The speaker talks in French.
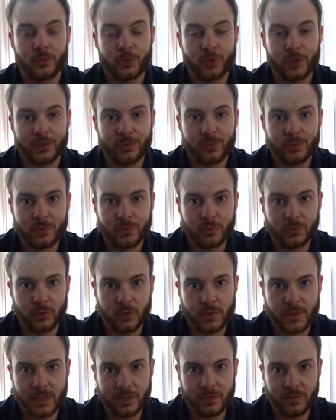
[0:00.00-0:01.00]
Bonjour à tous, donc
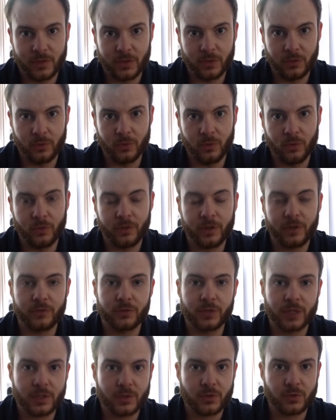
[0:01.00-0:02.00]
dans cette vidéo, on va
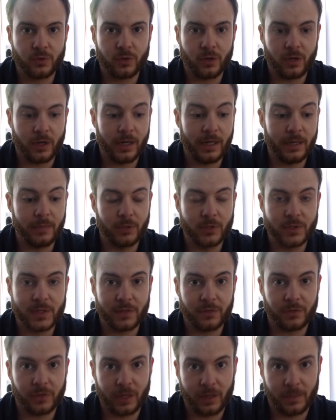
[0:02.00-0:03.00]
revenir sur les bonnes
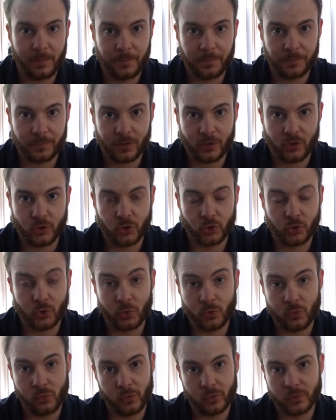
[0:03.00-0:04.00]
affaires. J'entends
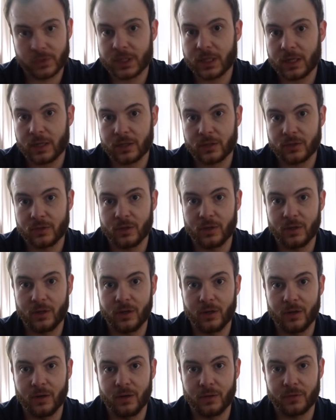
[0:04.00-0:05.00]
souvent dire que
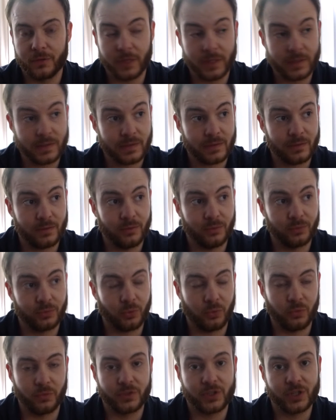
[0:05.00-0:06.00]
en fait, on
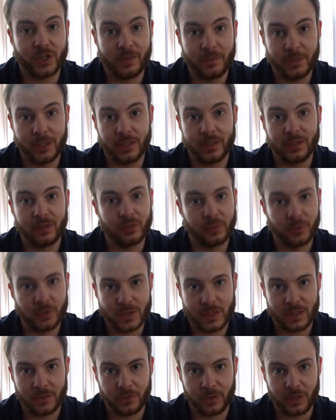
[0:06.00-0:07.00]
trouve jamais de
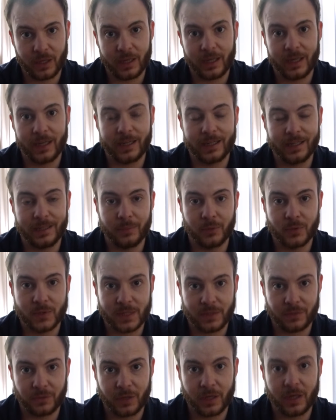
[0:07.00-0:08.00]
bonnes affaires et que les
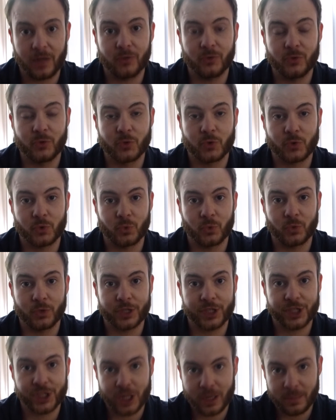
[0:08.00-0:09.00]
bonnes affaires ne sont
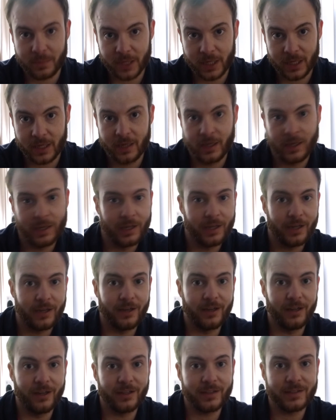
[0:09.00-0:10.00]
jamais
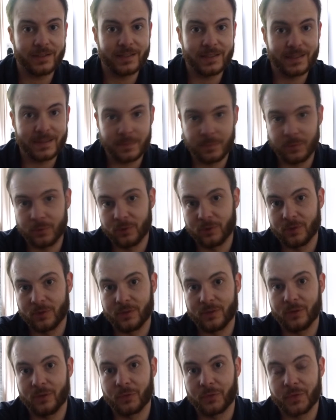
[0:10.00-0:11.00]
euh,
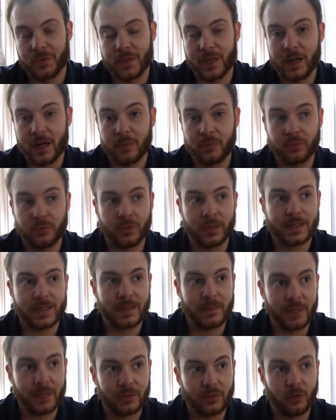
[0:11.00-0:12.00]
dispo au final pour
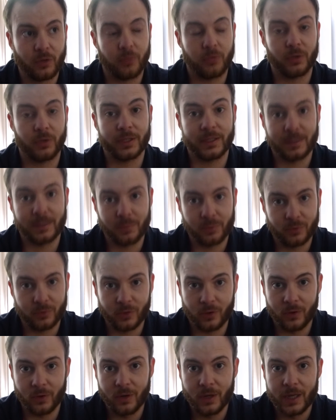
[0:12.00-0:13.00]
les amateurs, pour les
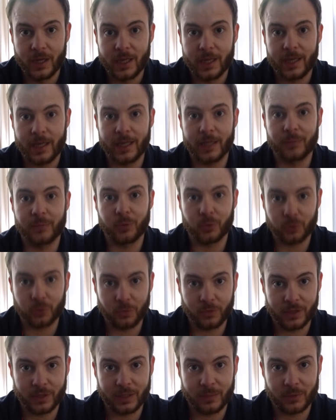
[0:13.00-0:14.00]
débutants et pour
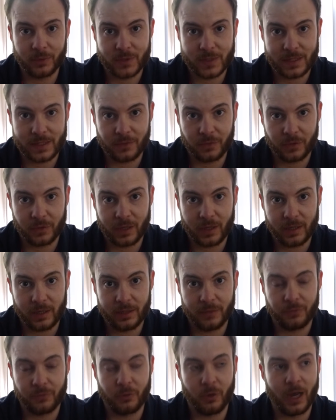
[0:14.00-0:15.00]
trouver des bonnes affaires,
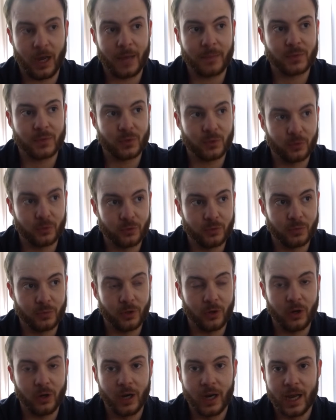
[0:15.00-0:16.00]
il faut
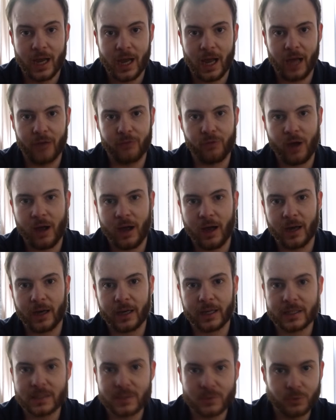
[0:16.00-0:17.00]
absolument avoir un
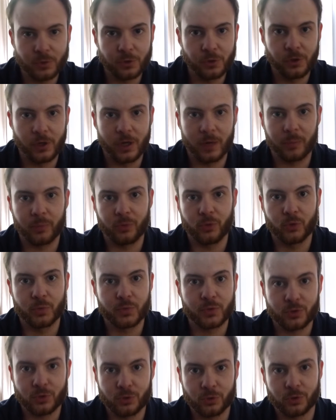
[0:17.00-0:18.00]
réseau un peu
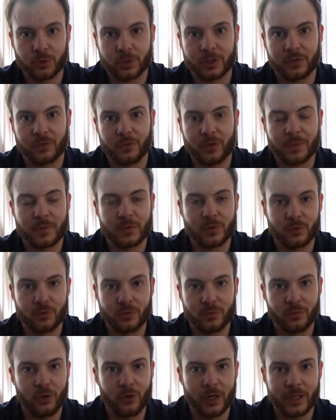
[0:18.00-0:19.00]
obscur, il faut
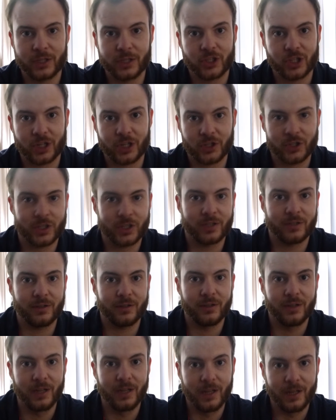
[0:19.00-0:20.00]
absolument aller chercher
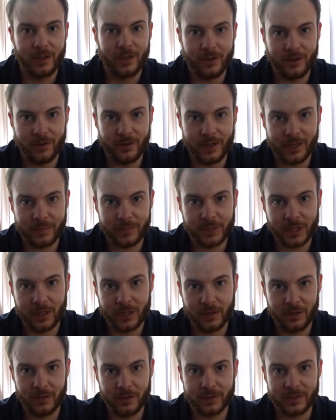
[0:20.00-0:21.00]
euh, euh, eh
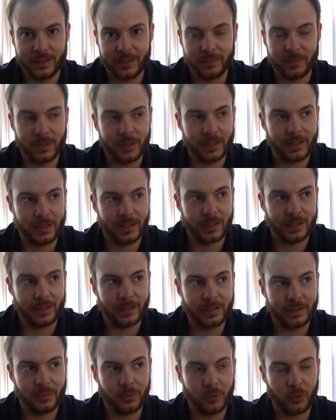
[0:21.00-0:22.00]
bien, euh,
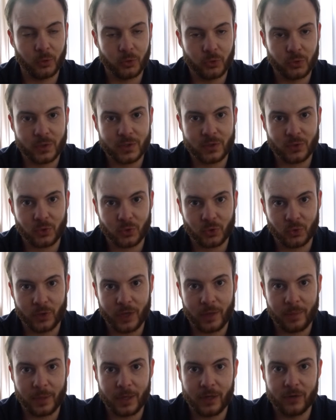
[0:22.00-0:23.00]
des, produits sur ce qu'on
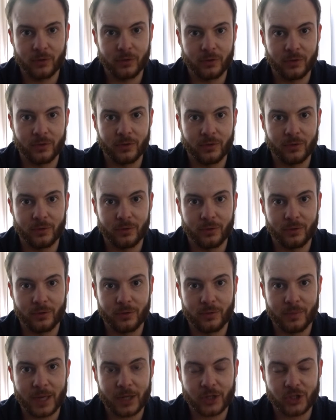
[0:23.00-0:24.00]
appelle
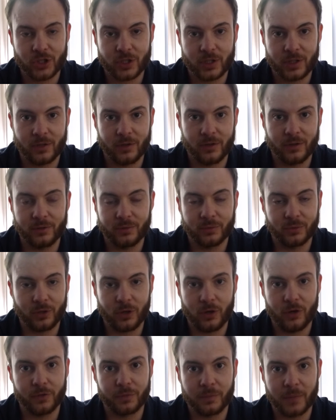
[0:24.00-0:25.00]
le, marché
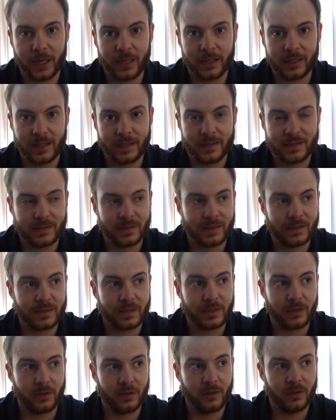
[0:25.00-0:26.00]
donc off-market,
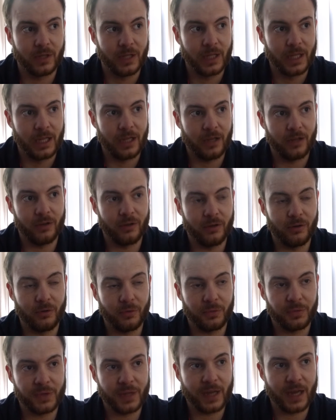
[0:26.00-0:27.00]
c'est-à-dire
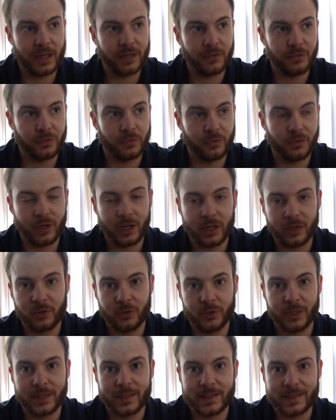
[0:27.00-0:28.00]
au final il faut voilà
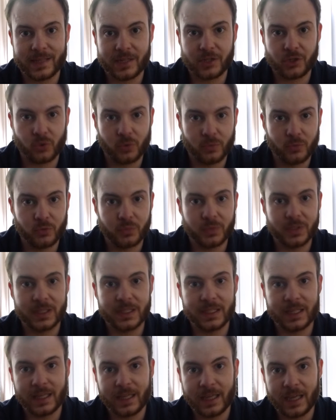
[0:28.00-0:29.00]
connaître des agents
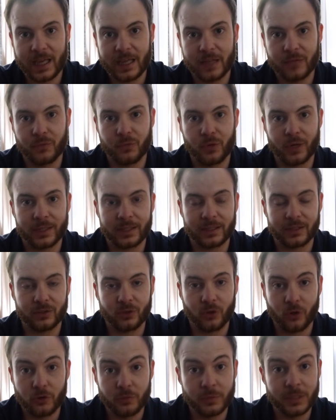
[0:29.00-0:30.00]
immobiliers, il faut
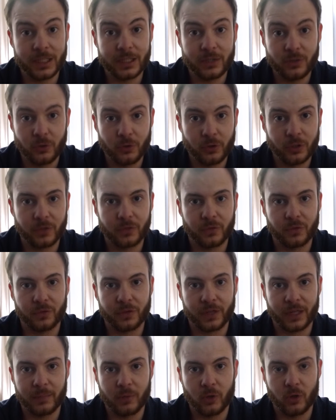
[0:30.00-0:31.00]
être dans le milieu, il faut
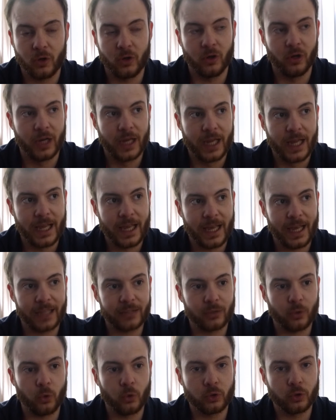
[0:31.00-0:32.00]
vraiment
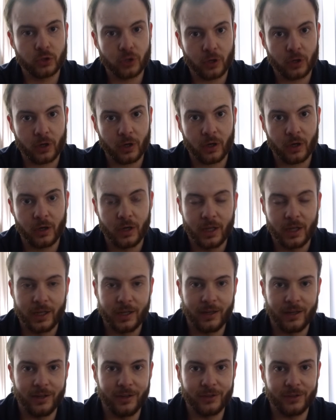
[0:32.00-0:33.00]
être au cœur
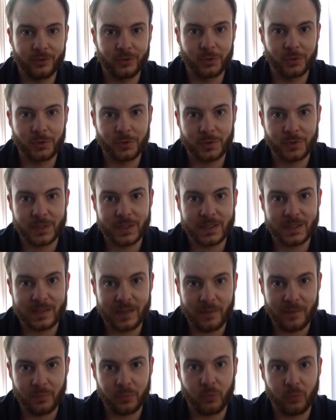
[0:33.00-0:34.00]
de ce
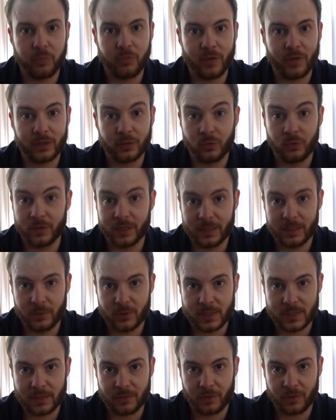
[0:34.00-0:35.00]
système pour pouvoir trouver des
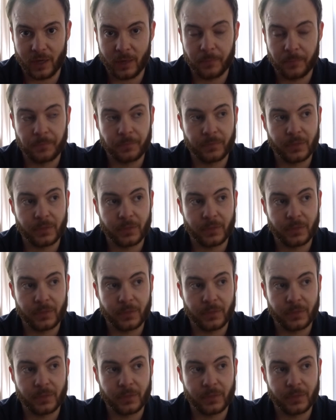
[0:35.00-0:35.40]
bonnes affaires.